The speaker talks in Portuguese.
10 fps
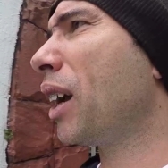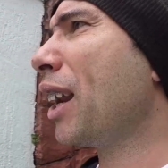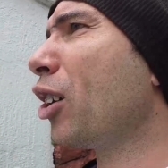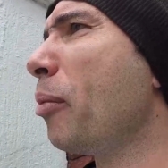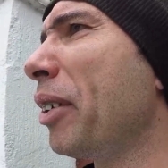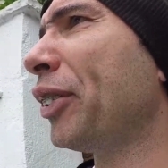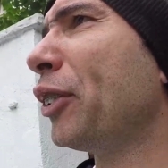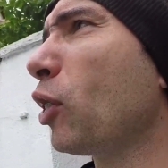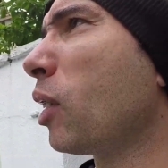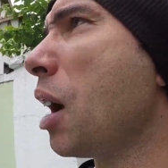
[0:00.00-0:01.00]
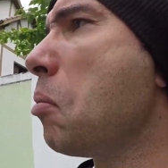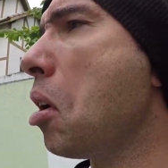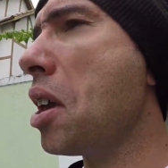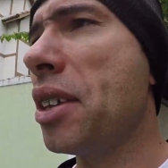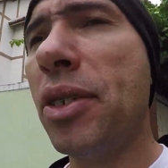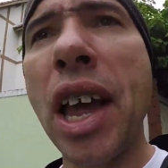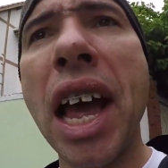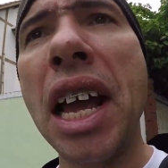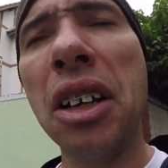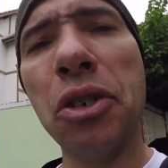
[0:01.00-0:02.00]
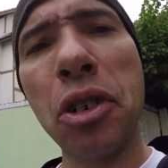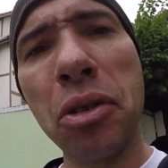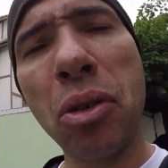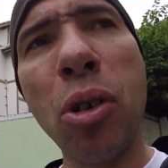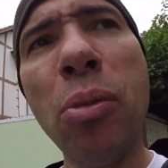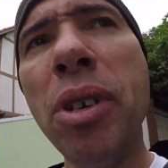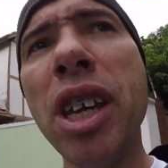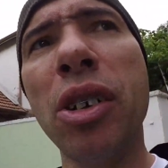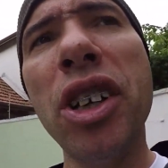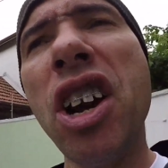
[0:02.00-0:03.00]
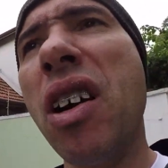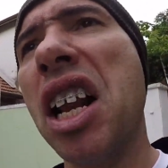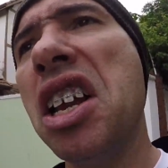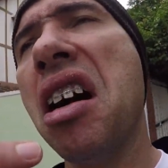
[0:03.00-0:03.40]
cara começa a trocar uma ideia, doido, comigo. E eu ali,